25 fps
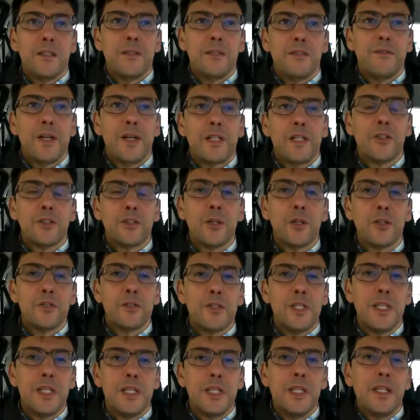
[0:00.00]

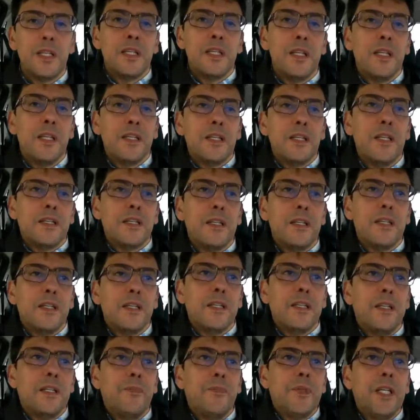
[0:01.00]
Fantozzi
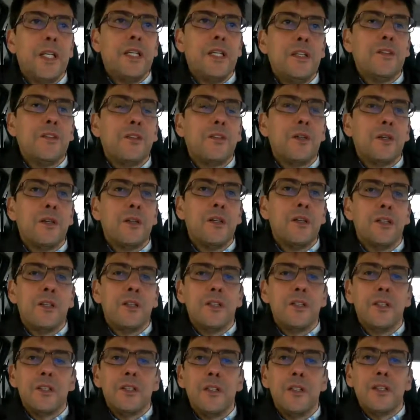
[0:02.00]
inibito
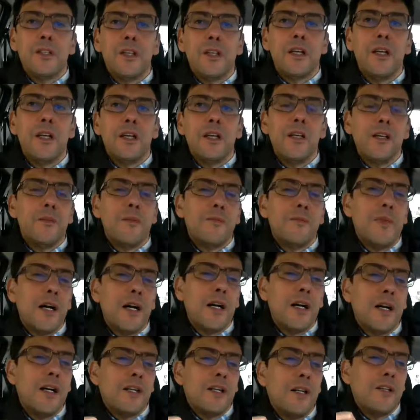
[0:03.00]

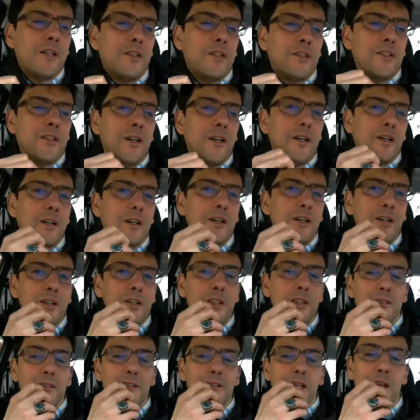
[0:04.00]
ah, no
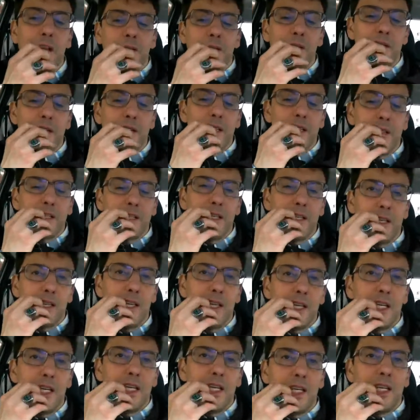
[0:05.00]
veramente